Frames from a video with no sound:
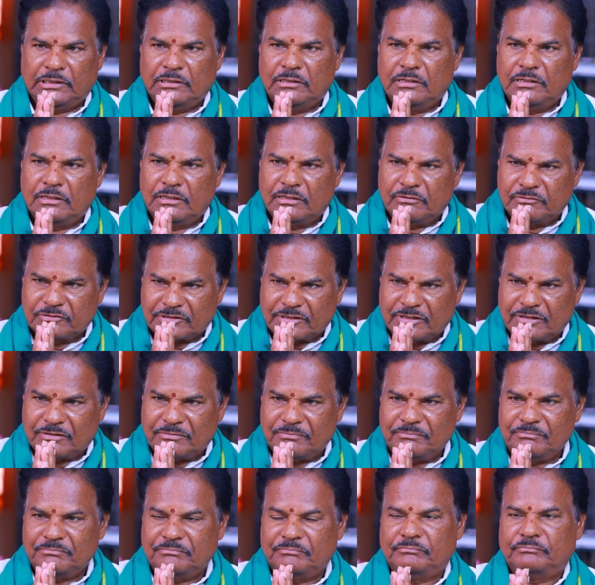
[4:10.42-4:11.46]
అన్న నమస్కారం
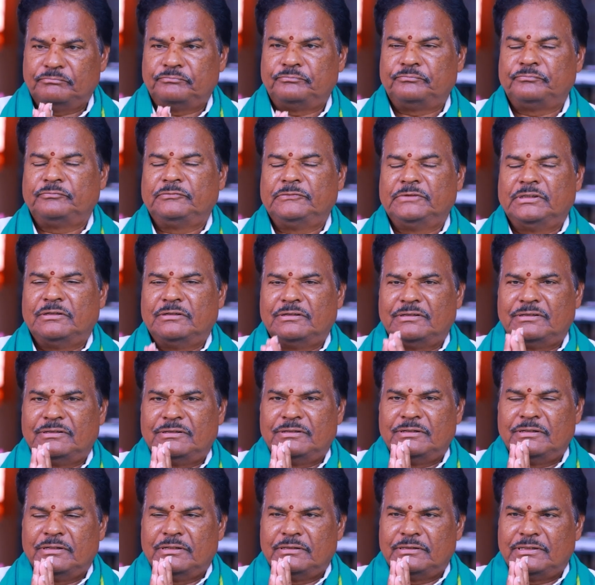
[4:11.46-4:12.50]
వెల్కమ్ టు అవర్ ఛానల్ బాగున్నారా
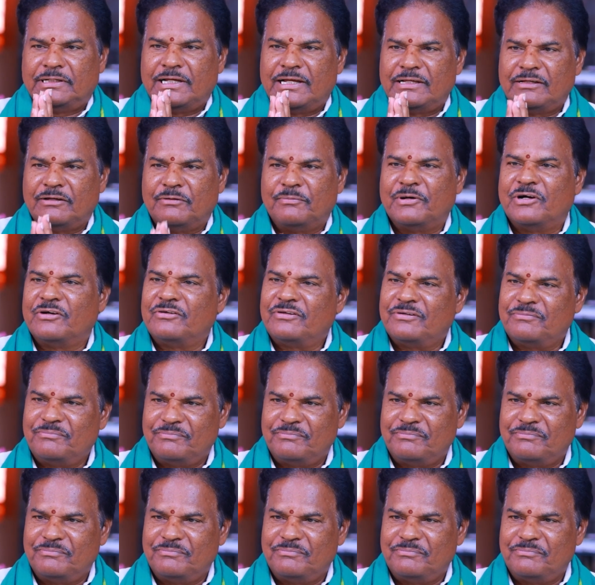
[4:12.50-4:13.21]
అన్న థ్యాంక్ యూ బాగున్నా